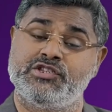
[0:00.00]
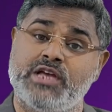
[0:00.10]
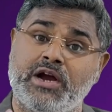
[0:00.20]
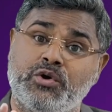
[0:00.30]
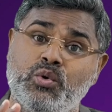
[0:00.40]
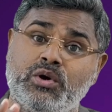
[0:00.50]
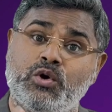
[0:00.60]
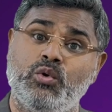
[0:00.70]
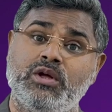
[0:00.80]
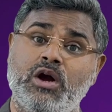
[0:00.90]
सैकड़ों
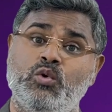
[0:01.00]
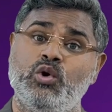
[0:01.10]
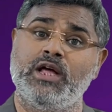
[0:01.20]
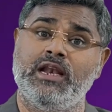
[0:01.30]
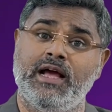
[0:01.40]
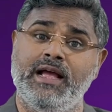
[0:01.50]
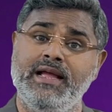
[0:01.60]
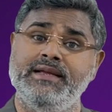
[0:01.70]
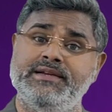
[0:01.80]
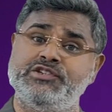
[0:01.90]
करोड़ का घोटाला
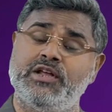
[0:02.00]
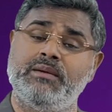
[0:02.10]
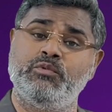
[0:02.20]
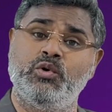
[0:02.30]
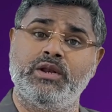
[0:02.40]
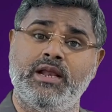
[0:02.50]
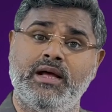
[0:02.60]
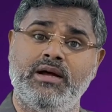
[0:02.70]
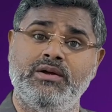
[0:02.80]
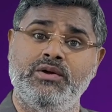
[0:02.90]
है ये शराब
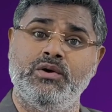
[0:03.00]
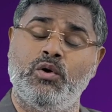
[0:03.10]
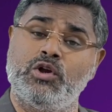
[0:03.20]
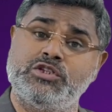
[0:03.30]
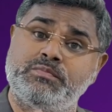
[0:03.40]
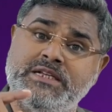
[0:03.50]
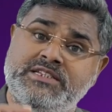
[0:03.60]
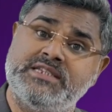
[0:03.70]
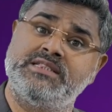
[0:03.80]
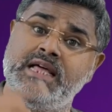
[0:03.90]
घोटाला और इसमें
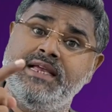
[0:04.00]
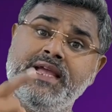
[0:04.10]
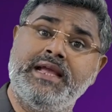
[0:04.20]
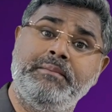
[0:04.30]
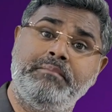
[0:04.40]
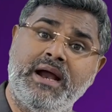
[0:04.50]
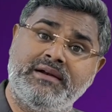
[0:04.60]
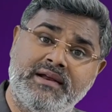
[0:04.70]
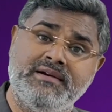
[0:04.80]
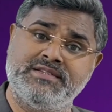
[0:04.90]
जिस तरीके के
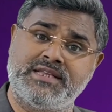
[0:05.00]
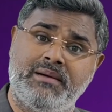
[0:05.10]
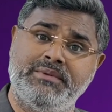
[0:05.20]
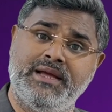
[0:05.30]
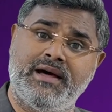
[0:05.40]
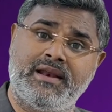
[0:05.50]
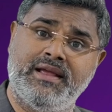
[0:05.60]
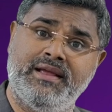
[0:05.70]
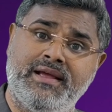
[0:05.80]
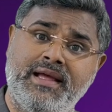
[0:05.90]
पैटर्न सामने आ
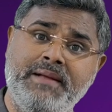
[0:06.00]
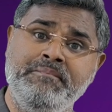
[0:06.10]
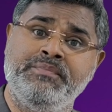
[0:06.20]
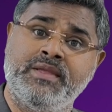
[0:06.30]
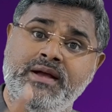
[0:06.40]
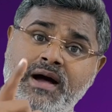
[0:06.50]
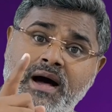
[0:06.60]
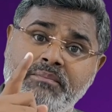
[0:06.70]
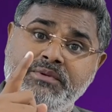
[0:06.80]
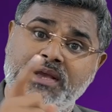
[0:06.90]
रहे हैं
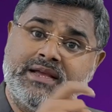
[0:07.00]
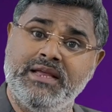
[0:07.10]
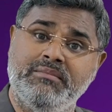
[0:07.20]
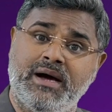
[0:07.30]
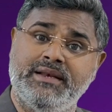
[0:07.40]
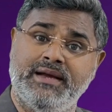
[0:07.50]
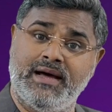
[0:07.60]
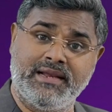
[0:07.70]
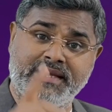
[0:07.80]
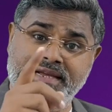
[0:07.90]
आप यकीन मानिए
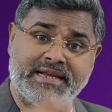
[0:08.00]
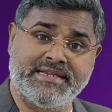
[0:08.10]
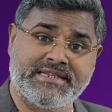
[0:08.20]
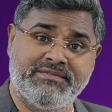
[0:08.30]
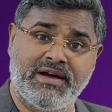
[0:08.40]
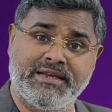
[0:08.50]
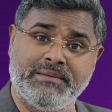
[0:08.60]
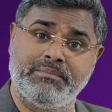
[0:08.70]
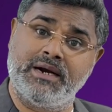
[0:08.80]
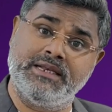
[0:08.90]
हालांकि केजरीवाल
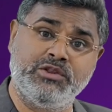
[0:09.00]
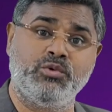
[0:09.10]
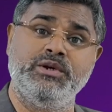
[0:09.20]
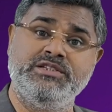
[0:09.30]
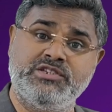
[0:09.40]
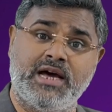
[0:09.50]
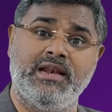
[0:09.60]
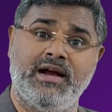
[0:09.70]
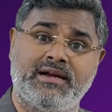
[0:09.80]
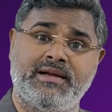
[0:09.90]
की पार्टी थोड़ी
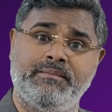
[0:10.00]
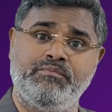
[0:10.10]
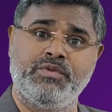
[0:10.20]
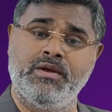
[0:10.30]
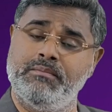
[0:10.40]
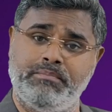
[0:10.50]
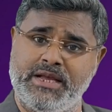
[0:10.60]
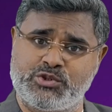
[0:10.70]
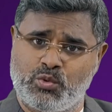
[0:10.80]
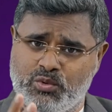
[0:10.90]
चालाक है
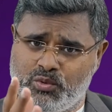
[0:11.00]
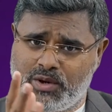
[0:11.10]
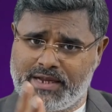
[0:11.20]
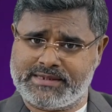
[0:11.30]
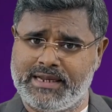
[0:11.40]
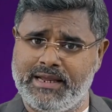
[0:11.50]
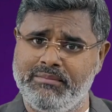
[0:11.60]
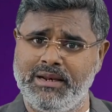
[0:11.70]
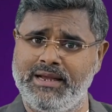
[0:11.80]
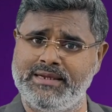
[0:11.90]
पैसों को ऐसे नहीं
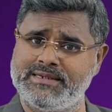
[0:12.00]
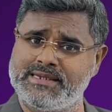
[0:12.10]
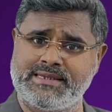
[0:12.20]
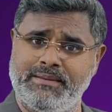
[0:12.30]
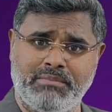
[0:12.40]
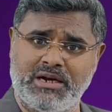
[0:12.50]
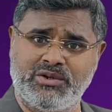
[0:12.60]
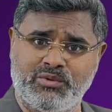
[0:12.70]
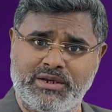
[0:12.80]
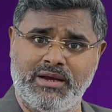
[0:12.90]
मिलेगी जैसे
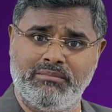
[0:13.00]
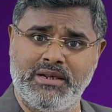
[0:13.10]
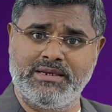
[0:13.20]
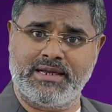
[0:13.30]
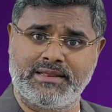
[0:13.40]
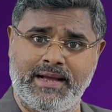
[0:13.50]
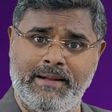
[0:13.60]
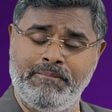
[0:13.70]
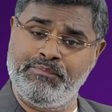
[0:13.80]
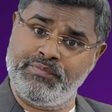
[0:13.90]
बाकियों के यहाँ मिल जाता
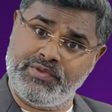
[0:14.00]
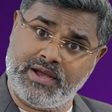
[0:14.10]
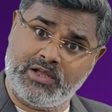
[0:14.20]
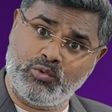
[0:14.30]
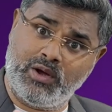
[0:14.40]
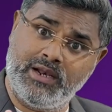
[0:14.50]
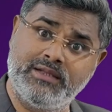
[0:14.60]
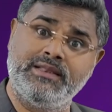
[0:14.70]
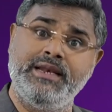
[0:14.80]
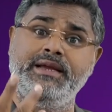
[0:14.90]
है यहाँ तो
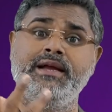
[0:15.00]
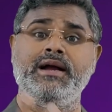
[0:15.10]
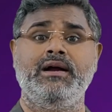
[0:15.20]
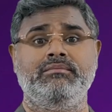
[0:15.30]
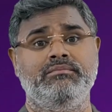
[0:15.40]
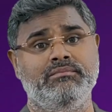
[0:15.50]
अलग तरीके का